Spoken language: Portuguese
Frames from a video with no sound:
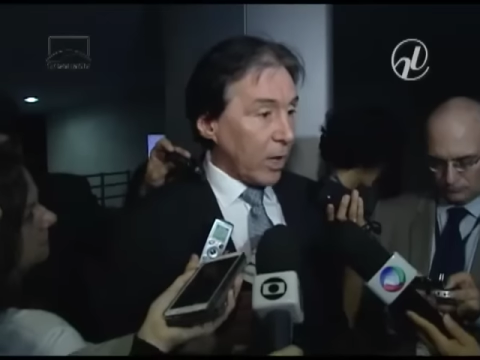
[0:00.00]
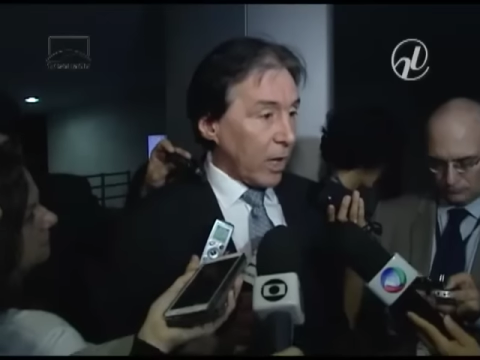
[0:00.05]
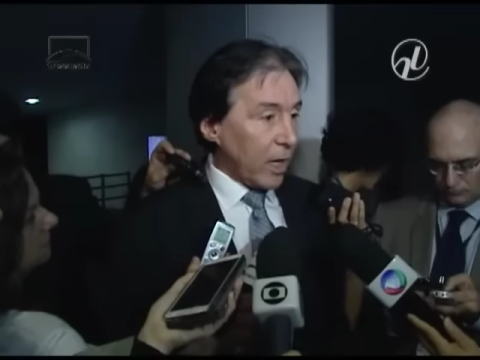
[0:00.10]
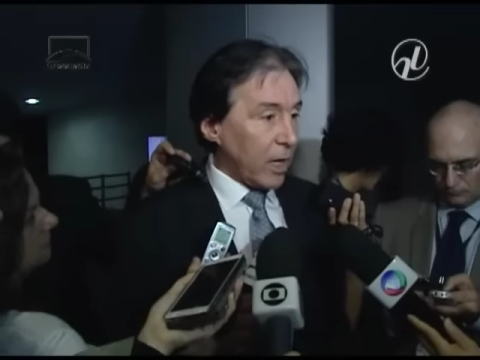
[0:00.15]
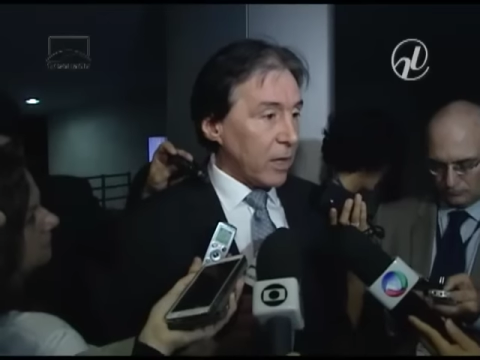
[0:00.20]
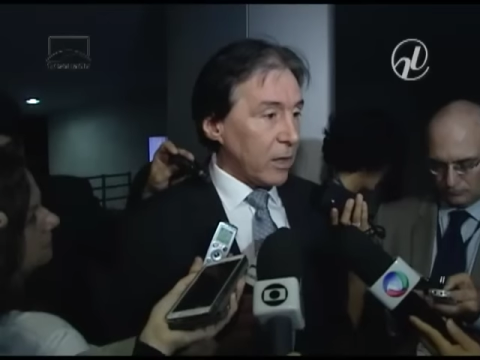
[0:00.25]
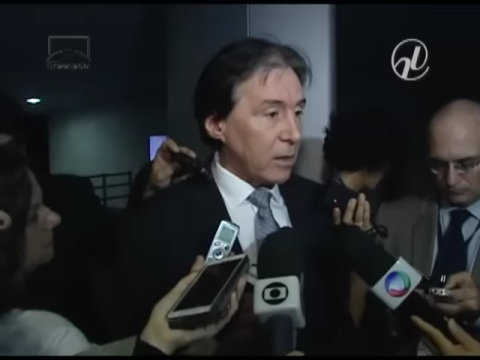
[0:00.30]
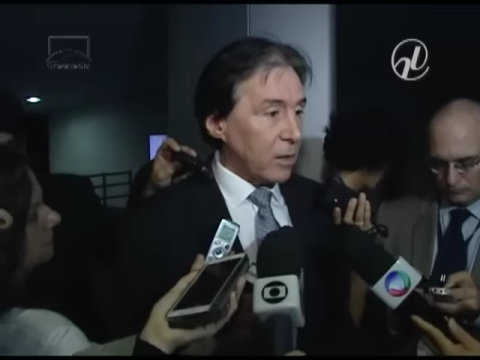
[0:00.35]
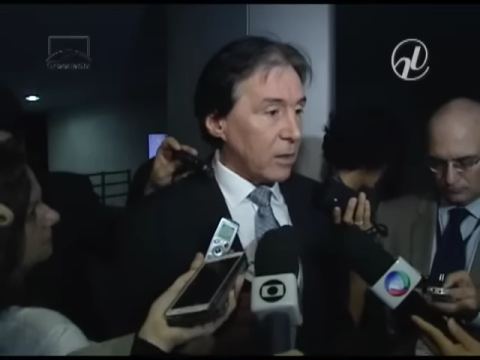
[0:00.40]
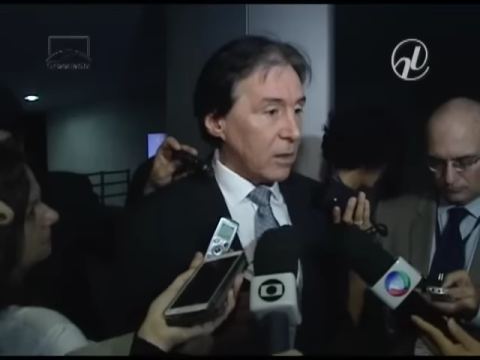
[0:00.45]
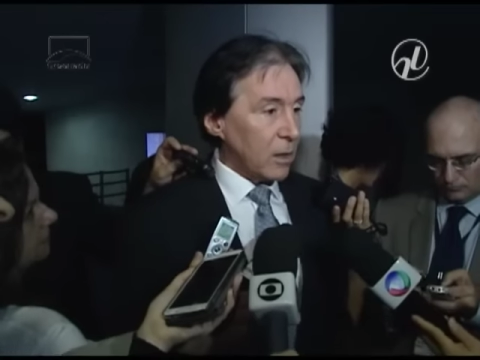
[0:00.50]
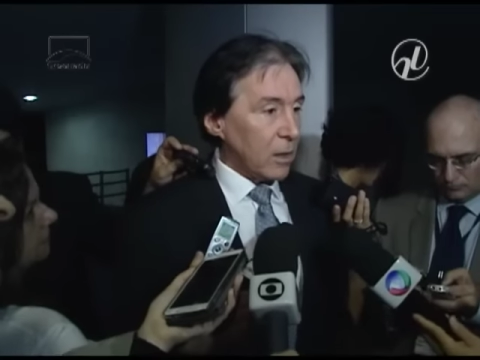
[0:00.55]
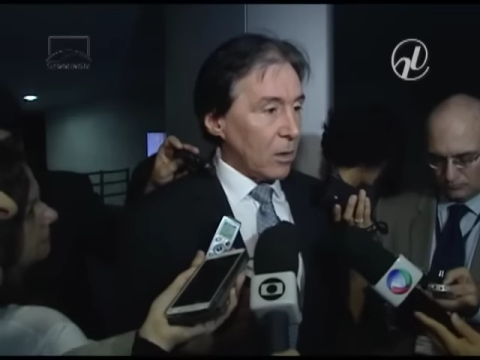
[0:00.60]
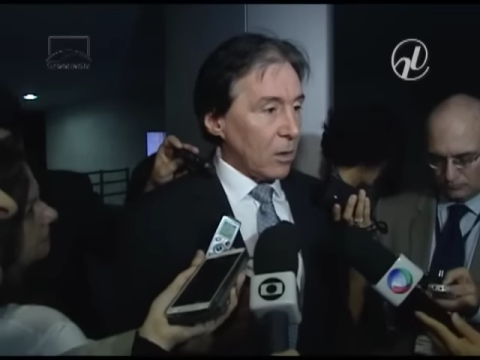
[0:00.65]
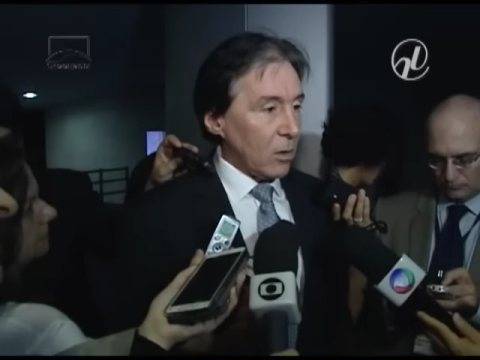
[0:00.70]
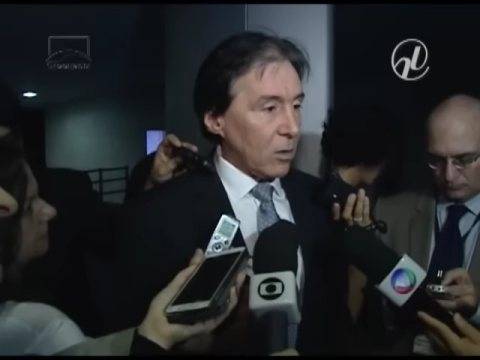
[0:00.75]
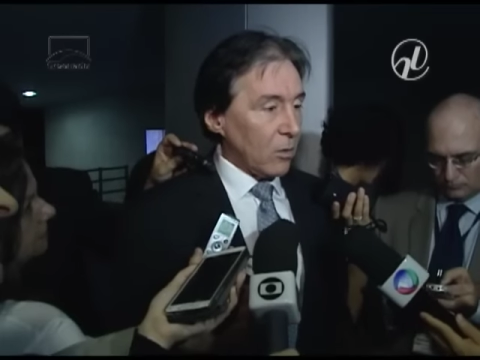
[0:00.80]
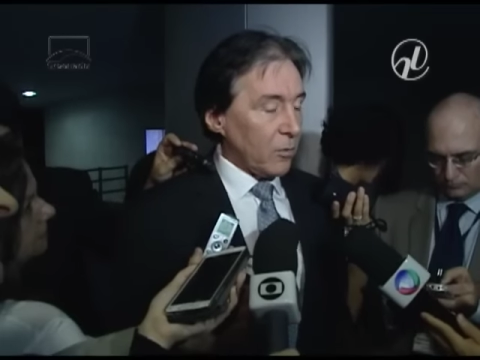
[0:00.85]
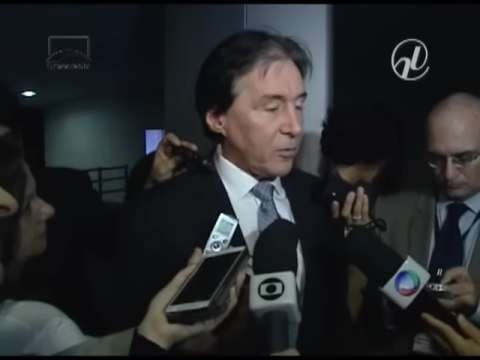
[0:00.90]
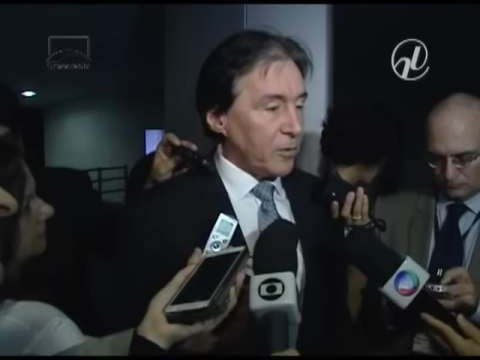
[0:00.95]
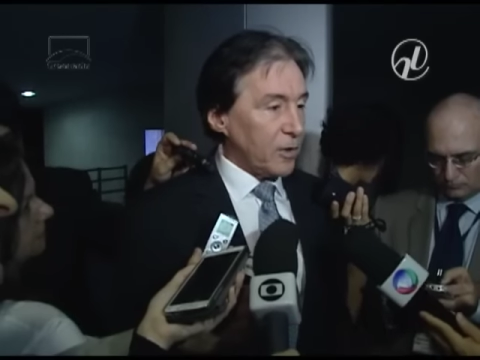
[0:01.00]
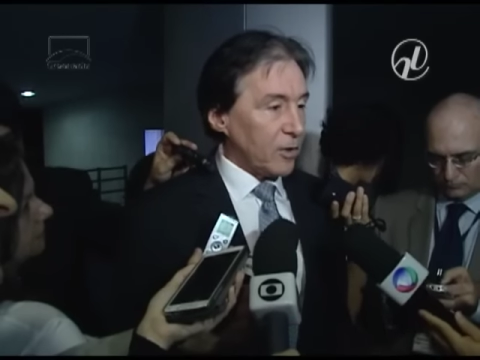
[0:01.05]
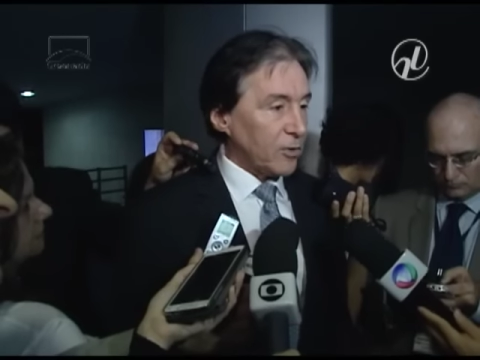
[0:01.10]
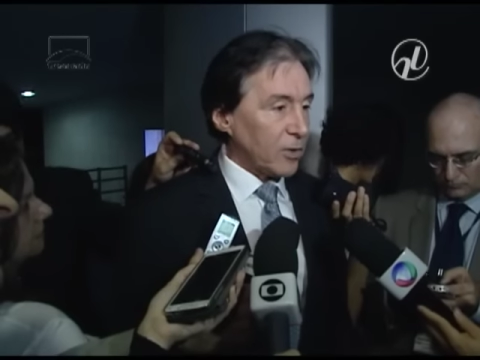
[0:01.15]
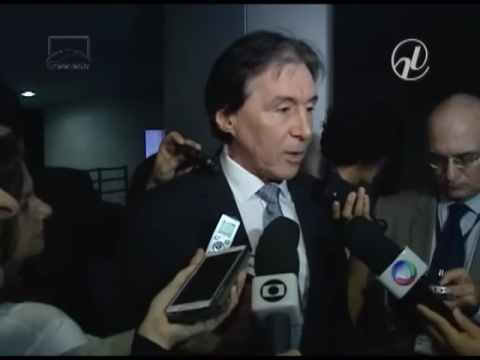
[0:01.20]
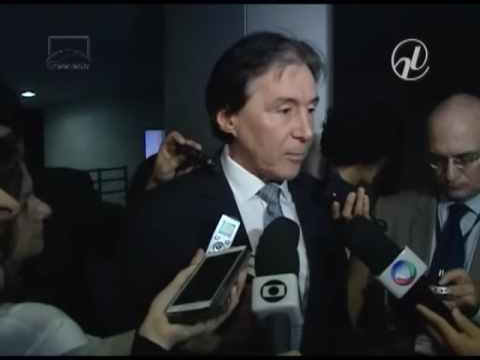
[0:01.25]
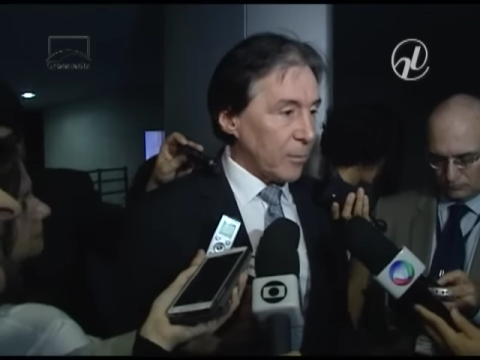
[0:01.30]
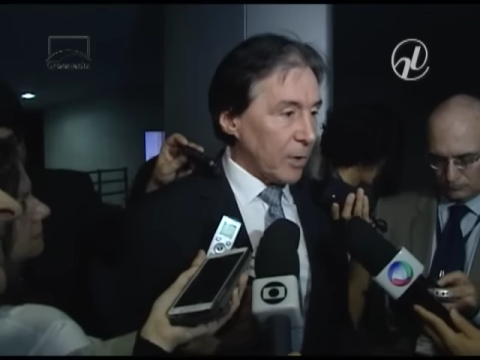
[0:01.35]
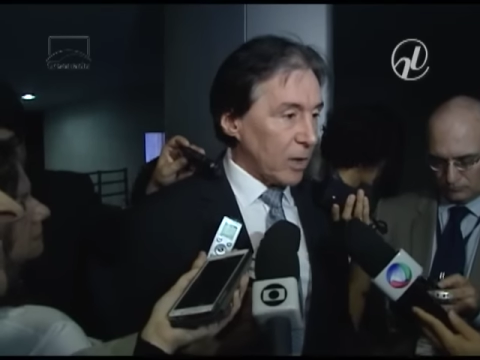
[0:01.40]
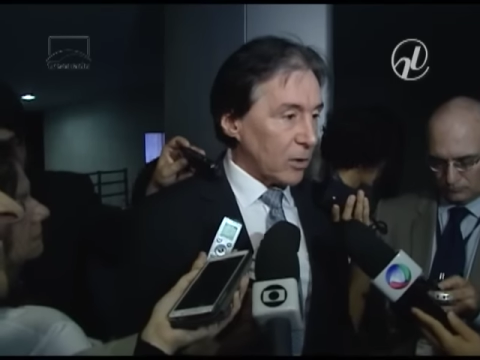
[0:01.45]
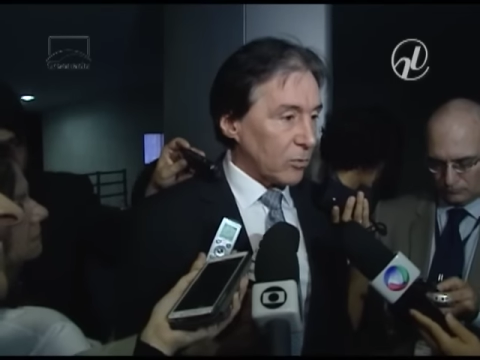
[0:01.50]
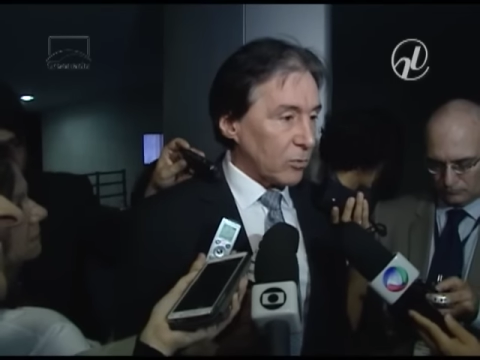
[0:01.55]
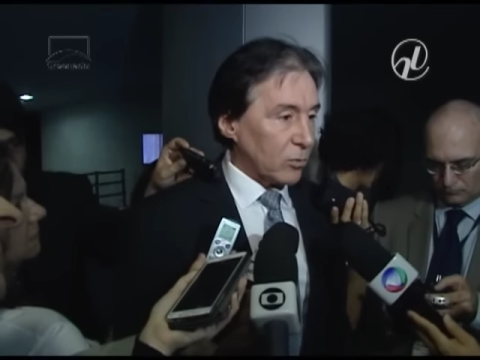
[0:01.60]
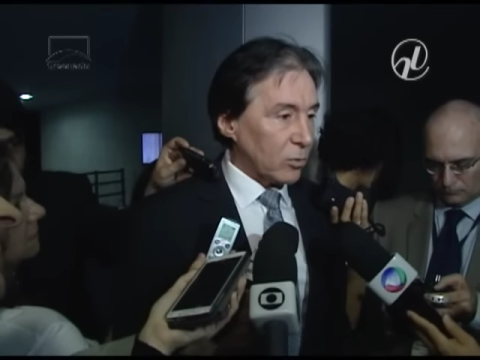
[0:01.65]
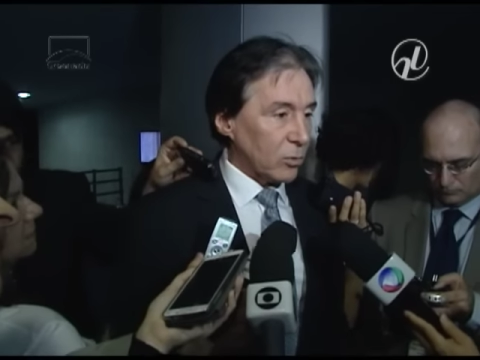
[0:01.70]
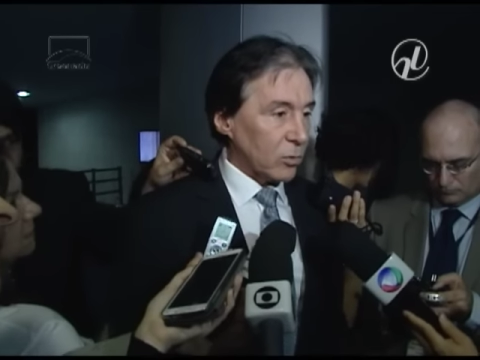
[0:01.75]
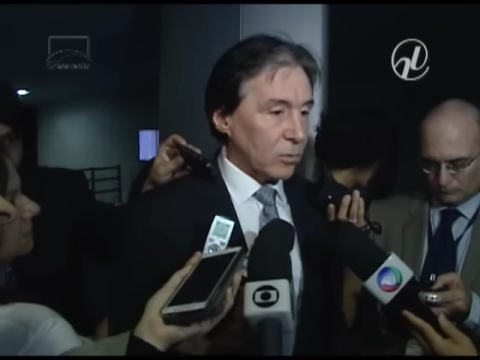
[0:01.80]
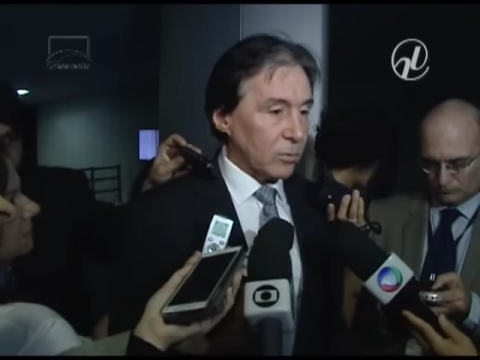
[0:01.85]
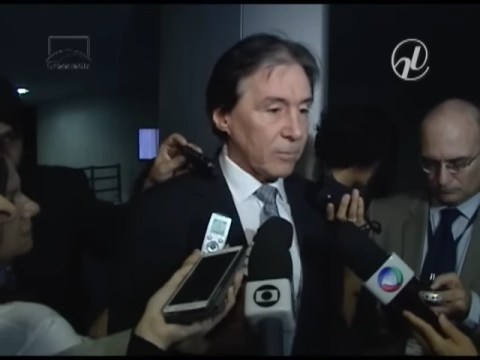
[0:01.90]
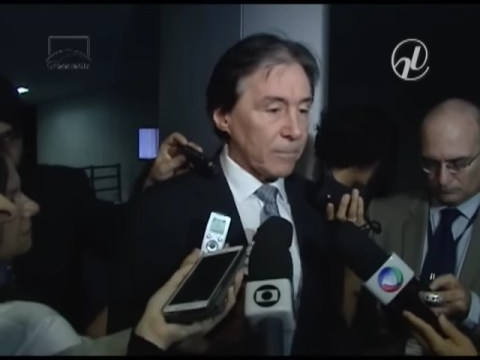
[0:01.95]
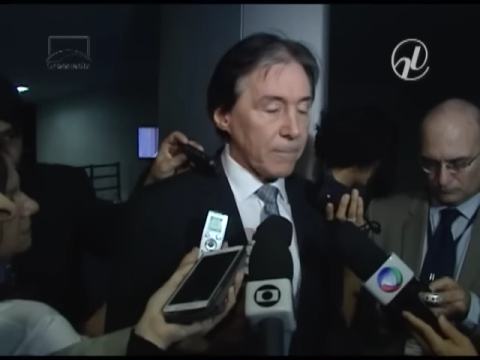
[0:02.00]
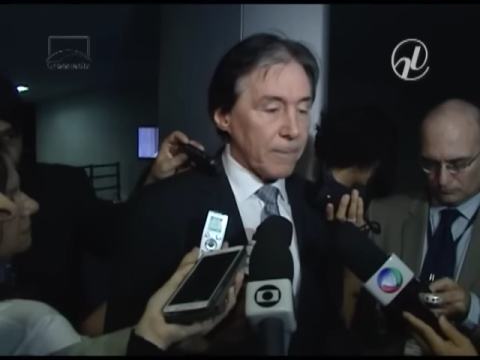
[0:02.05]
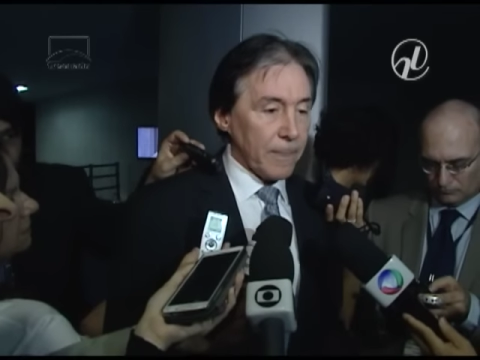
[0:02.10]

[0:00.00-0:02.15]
lei, o financiamento